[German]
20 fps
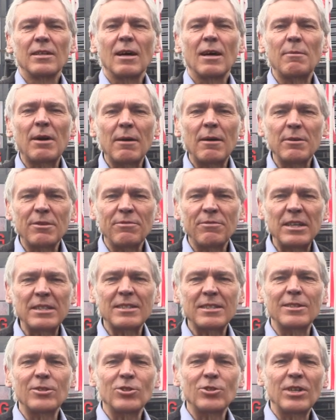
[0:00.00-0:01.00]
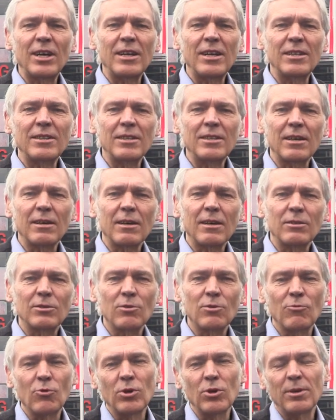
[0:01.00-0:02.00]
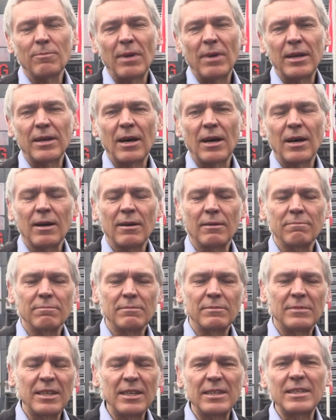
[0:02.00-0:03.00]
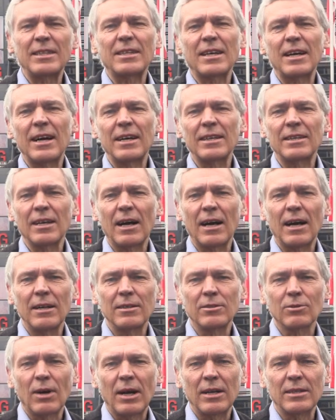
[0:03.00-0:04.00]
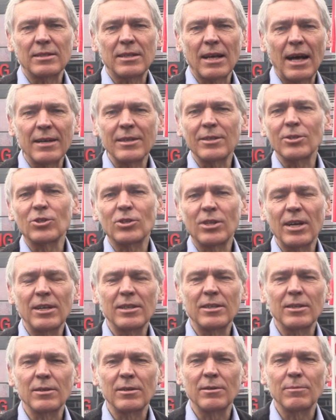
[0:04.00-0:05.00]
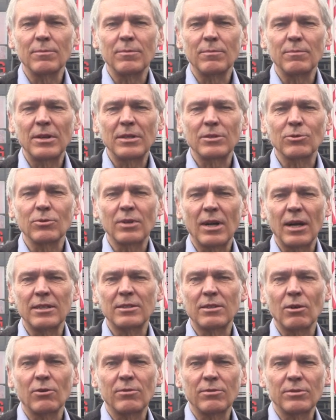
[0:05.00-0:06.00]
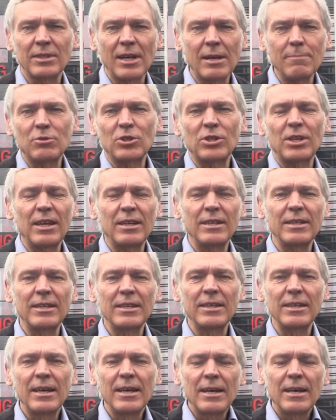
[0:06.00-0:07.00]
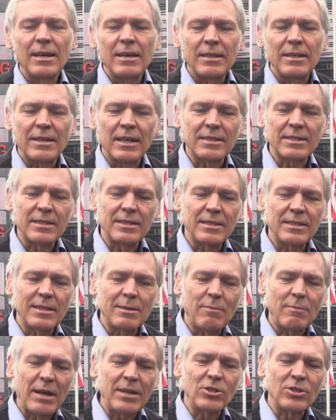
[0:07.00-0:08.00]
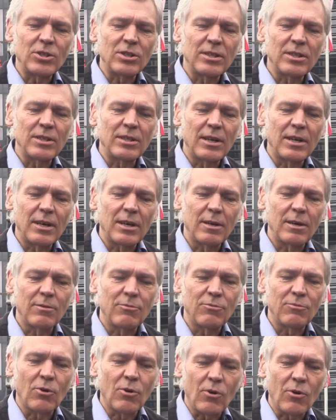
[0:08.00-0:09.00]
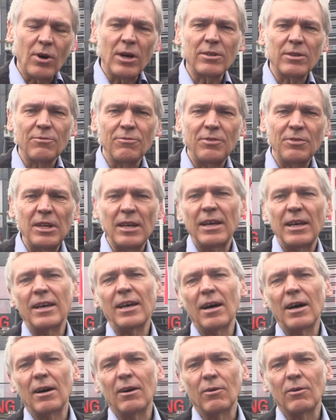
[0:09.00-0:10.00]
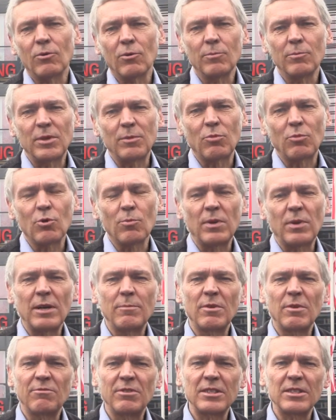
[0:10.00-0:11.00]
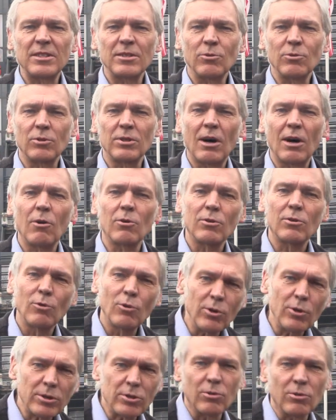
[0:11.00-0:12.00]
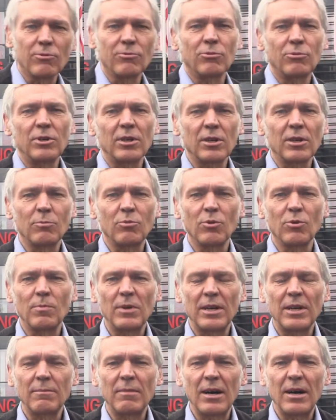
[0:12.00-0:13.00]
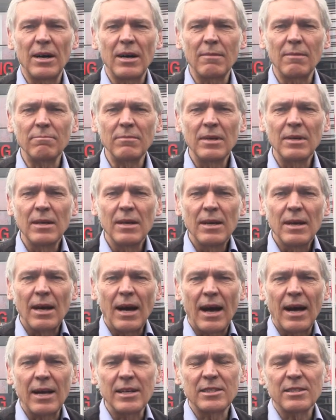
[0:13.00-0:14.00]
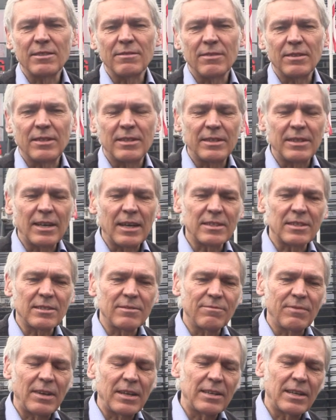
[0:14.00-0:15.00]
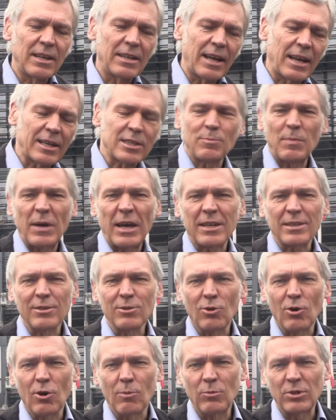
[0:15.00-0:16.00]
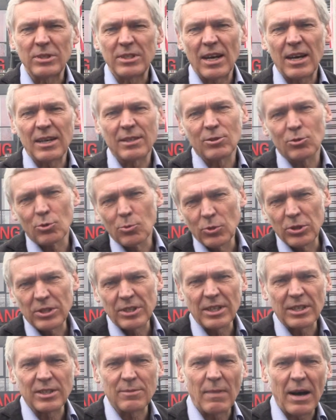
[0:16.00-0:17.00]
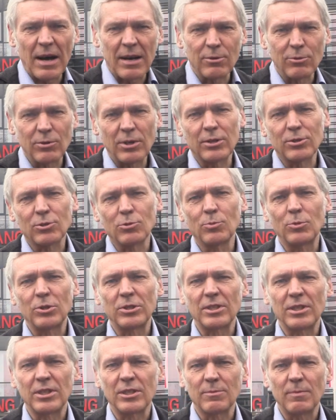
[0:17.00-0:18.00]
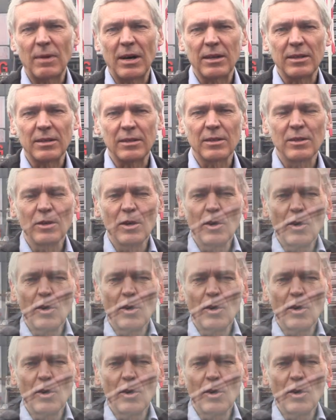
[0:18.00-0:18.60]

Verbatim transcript: Dabei habe ich festgestellt, sowohl in meiner Tätigkeit, also als angestellte Person, als auch selbstständig, dass die Menschen äh, vor Ort viel eher um die Probleme wissen und auch Lösungen für ihre Probleme haben, als dass, wenn dann Experten kommen und sagen, so müsst ihr es machen oder so müsst ihr es machen.